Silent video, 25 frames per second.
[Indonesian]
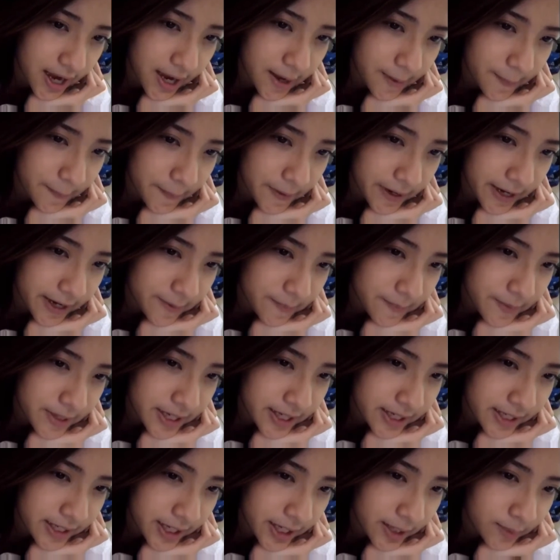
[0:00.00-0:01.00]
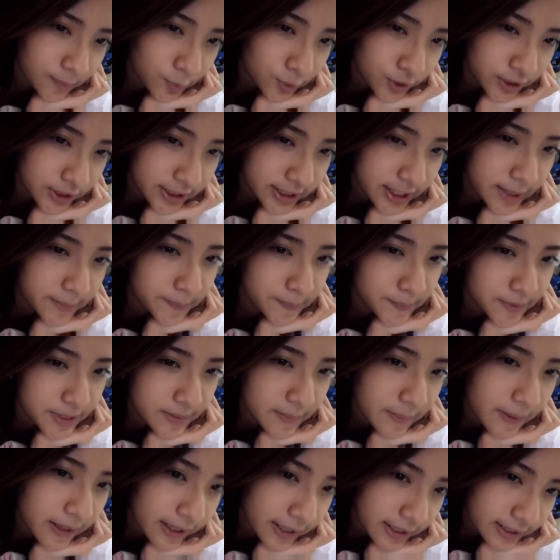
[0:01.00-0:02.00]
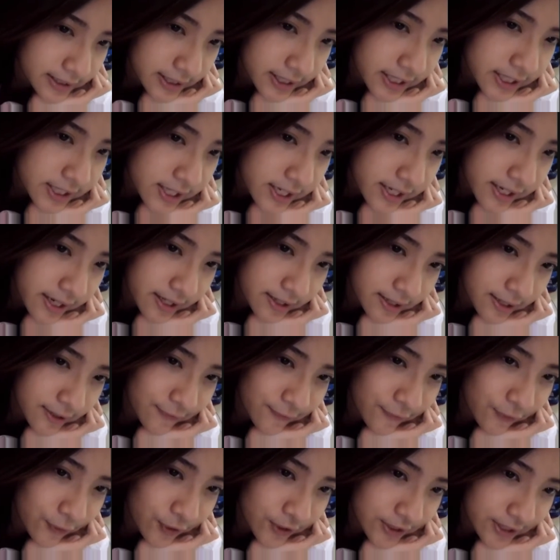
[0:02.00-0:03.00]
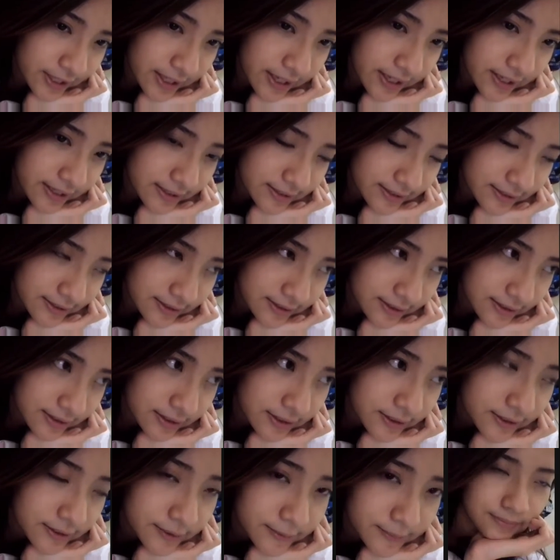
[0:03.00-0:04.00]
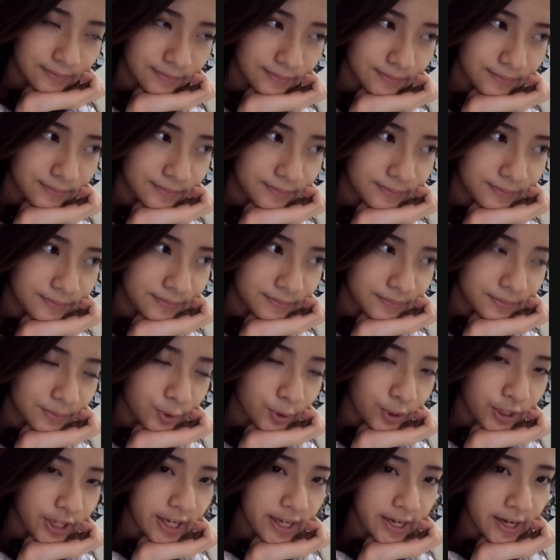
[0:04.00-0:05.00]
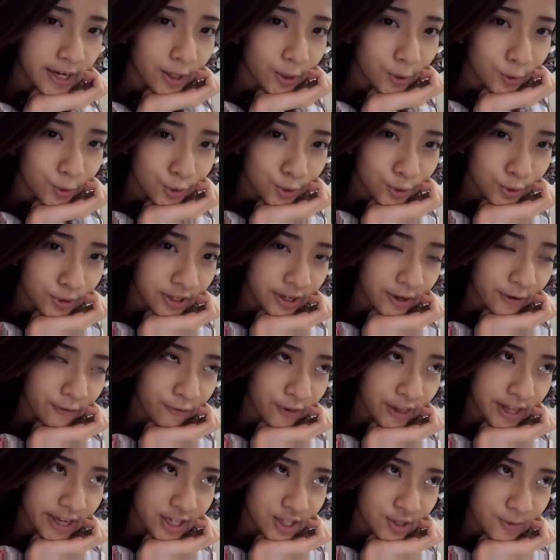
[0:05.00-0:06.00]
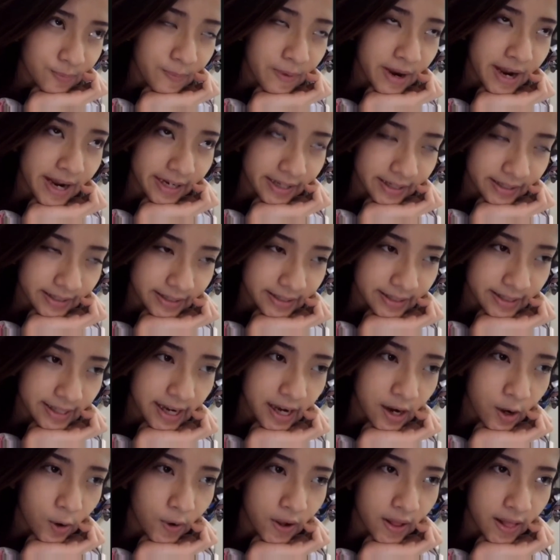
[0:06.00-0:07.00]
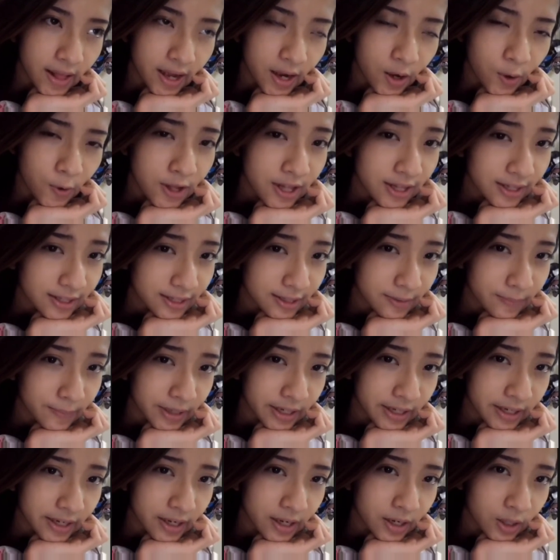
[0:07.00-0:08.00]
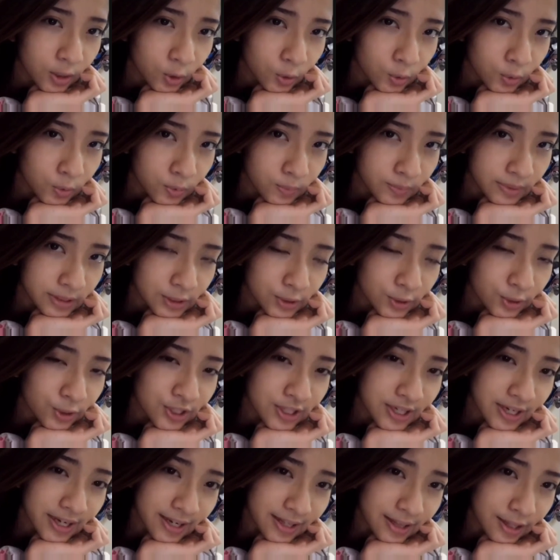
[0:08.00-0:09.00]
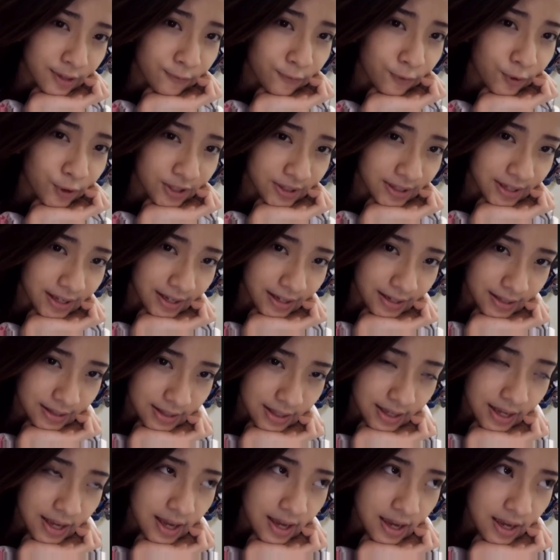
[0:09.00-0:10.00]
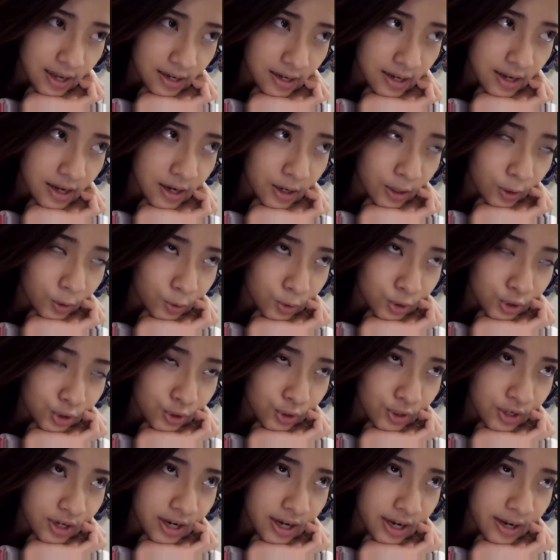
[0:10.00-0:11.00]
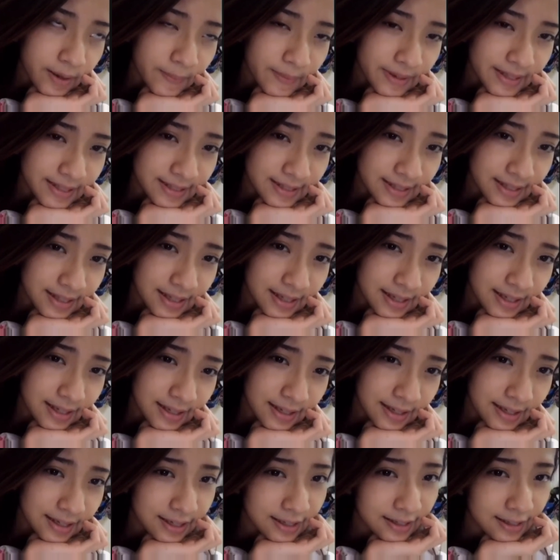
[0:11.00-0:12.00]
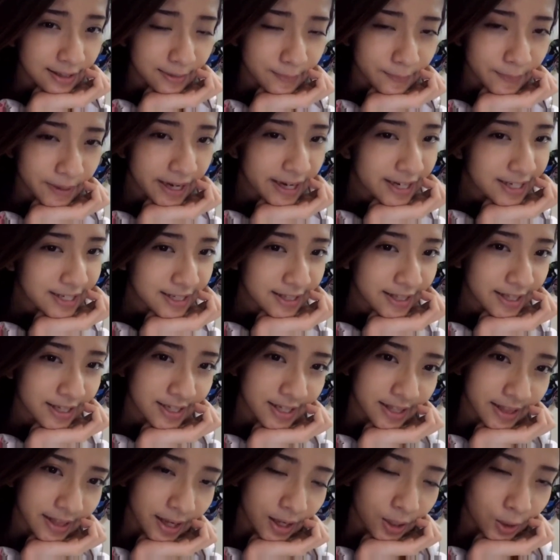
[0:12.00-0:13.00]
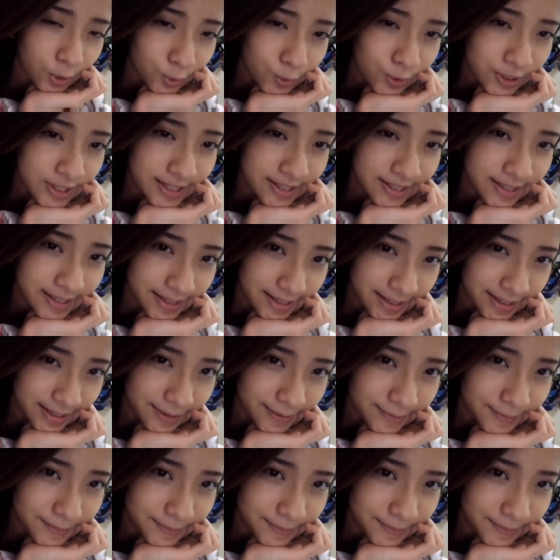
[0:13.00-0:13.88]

apa yang bikin kamu tetap semangat di JKT48 Hmm, mungkin aku suka flashback ke awal-awal gimana aku masuk JKT48 dan aku juga masih ingin meraih cita-cita aku di sini.